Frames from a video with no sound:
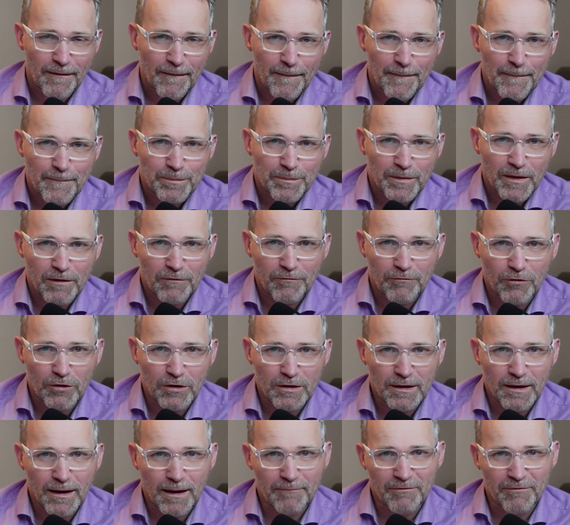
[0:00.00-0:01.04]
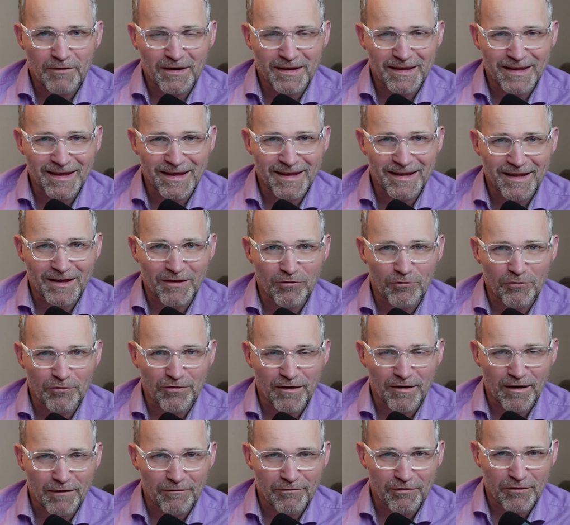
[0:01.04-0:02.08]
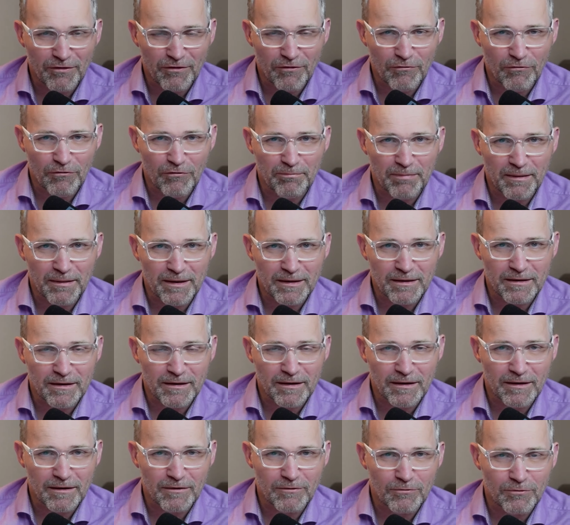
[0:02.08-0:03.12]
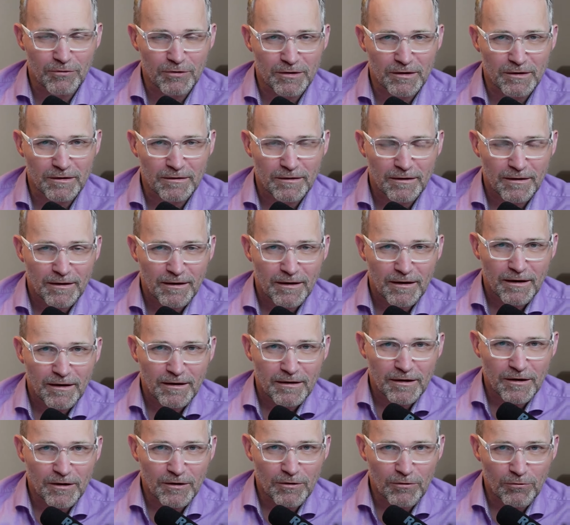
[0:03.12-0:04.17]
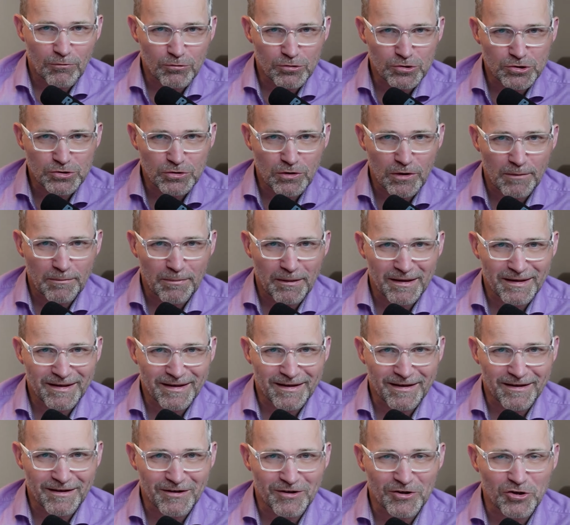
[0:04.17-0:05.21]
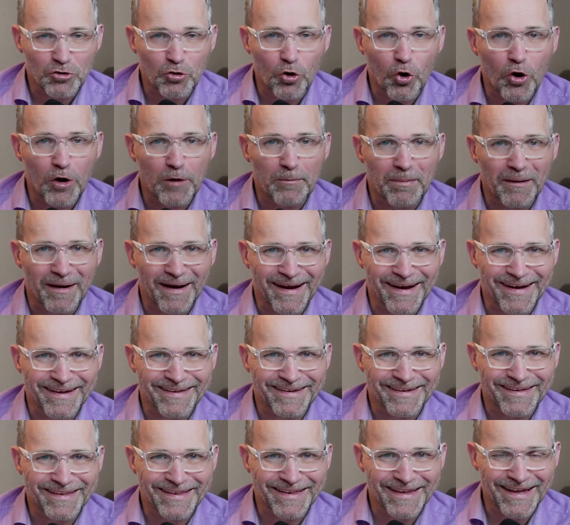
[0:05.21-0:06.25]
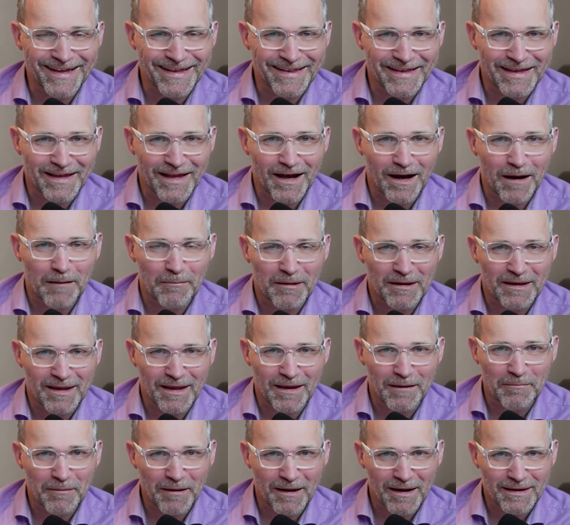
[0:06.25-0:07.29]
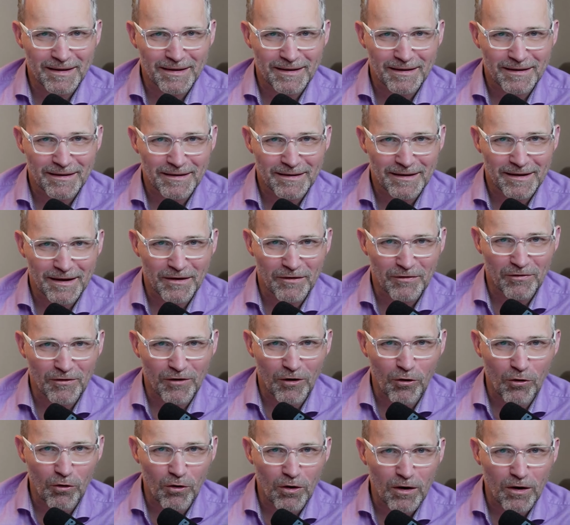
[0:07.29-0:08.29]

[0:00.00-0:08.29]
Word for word: Ich wollte einfach nicht die Sozialversicherungsbeiträge und die Lohnsteuerbeiträge neu berechnen, denn der Arbeitgeberanteil, der ist auch